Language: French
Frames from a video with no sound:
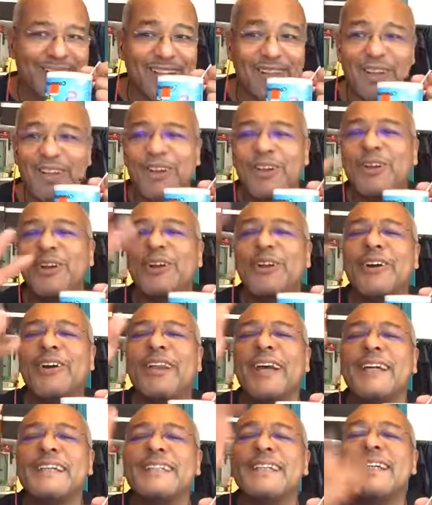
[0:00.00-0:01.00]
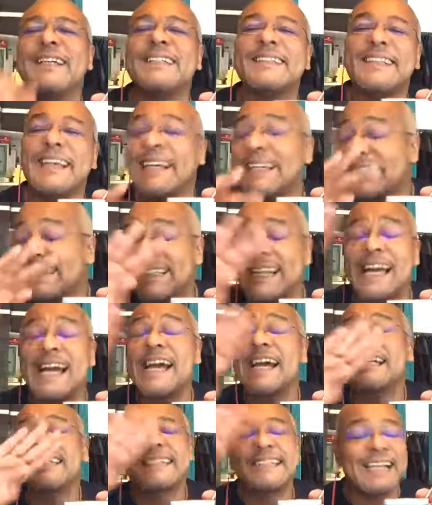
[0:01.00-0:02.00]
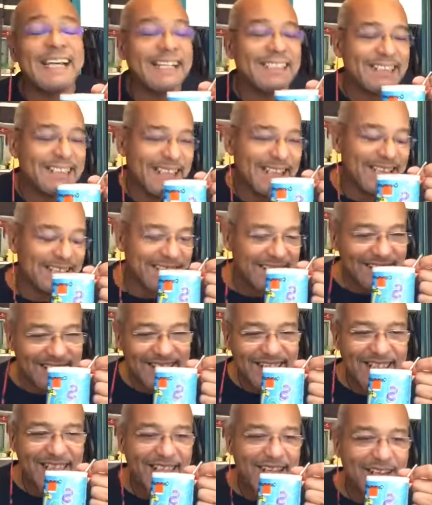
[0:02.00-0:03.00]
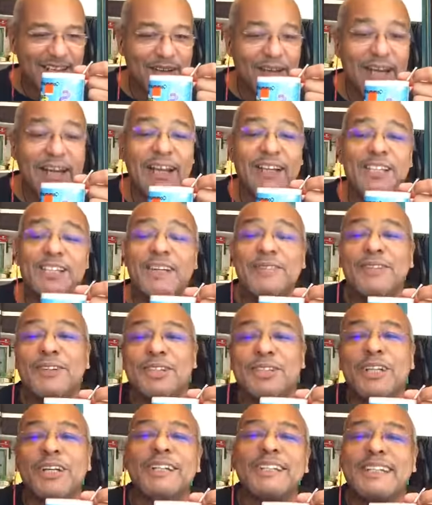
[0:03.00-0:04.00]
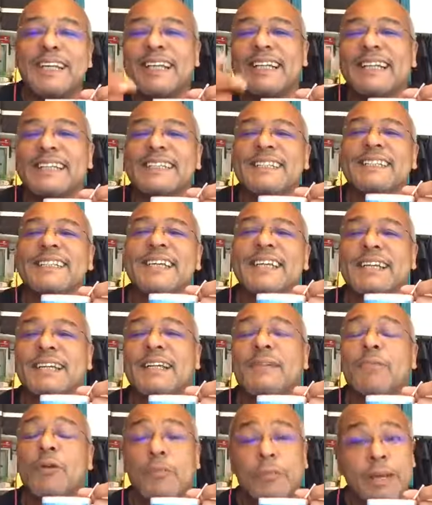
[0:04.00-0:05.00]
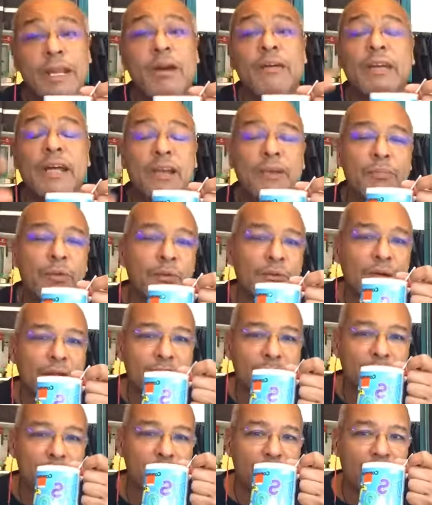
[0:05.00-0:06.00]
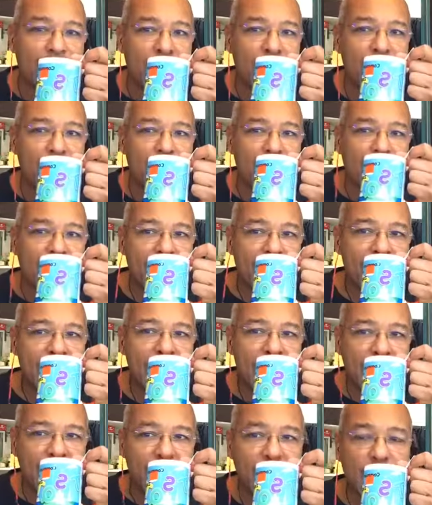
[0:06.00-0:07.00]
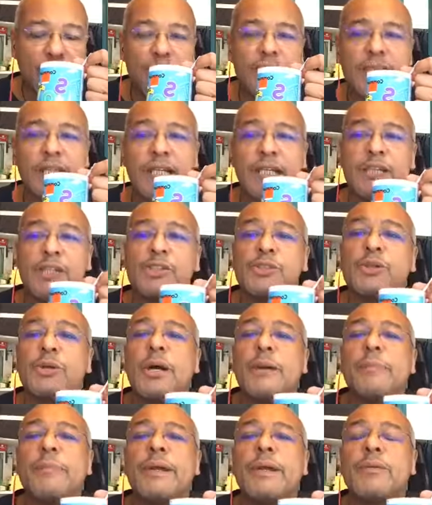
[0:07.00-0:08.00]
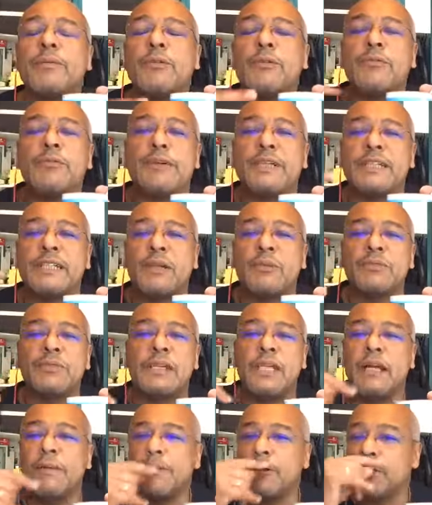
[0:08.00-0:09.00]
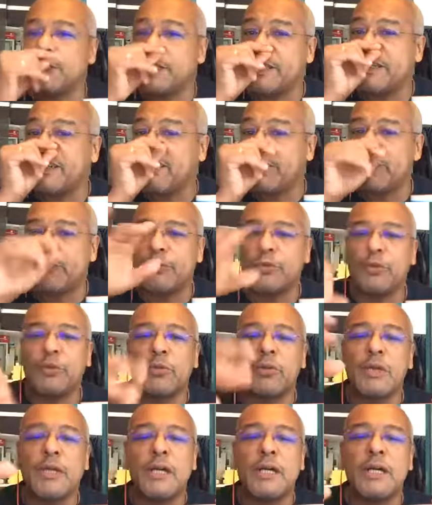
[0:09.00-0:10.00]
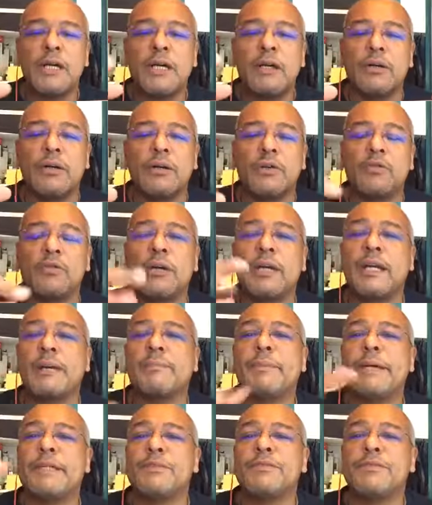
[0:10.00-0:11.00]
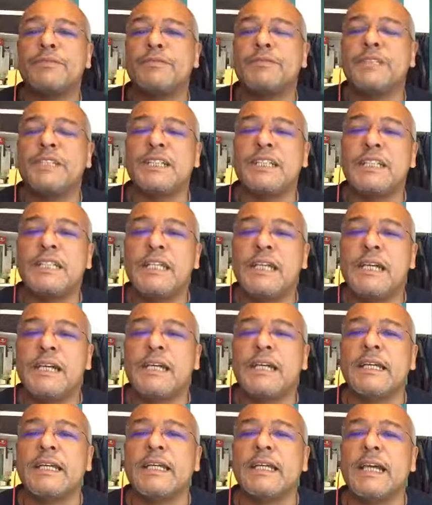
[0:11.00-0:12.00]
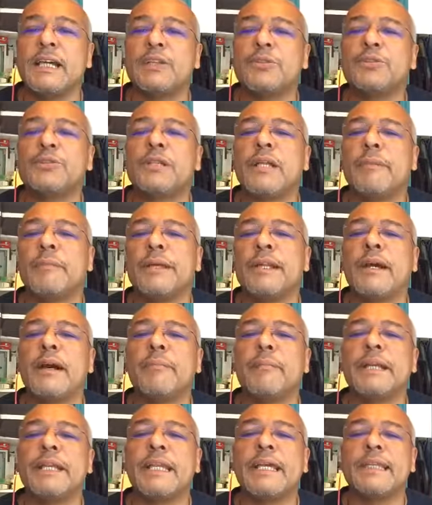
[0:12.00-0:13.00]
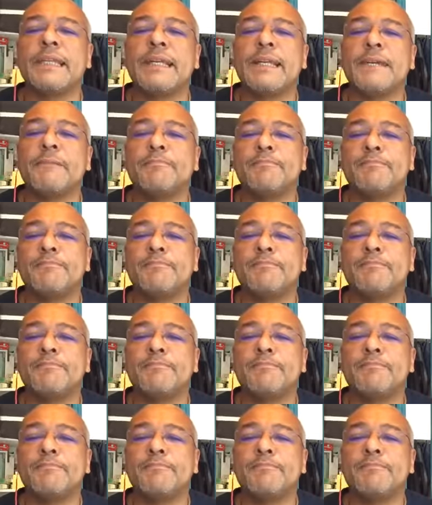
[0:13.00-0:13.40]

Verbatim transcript: non, non, non, laisse, laisse, laisse, laisse, laisse, laisse. Le chef de chantier a décidé que c'est bon. Mais là, on a le bon, on bon plan. Donc, c'est, je te rappelle, on fait salon salle à manger, coupe photo, tout est presque fini. Il y a juste la maintenant à mettre la télé